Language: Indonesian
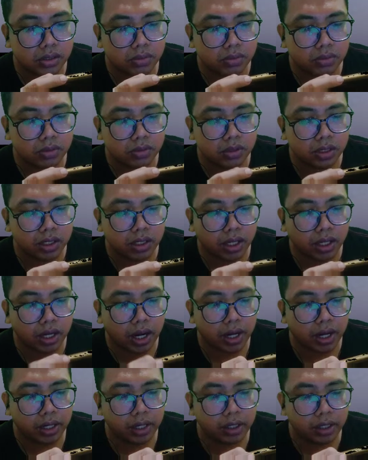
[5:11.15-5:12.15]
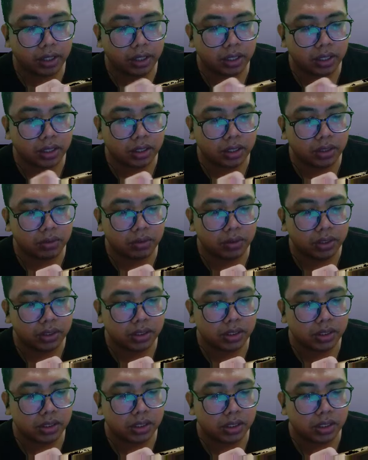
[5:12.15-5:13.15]
mungkin kayak ID ya
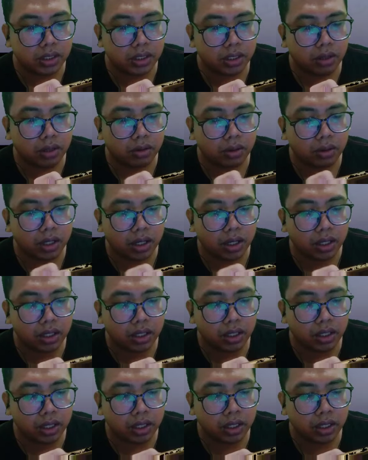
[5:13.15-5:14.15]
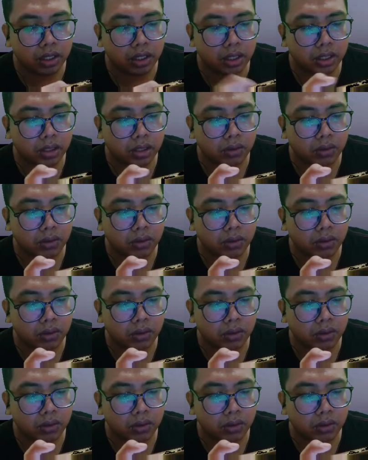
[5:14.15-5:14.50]
Indonesia nih kayak oh enggak ini kayaknya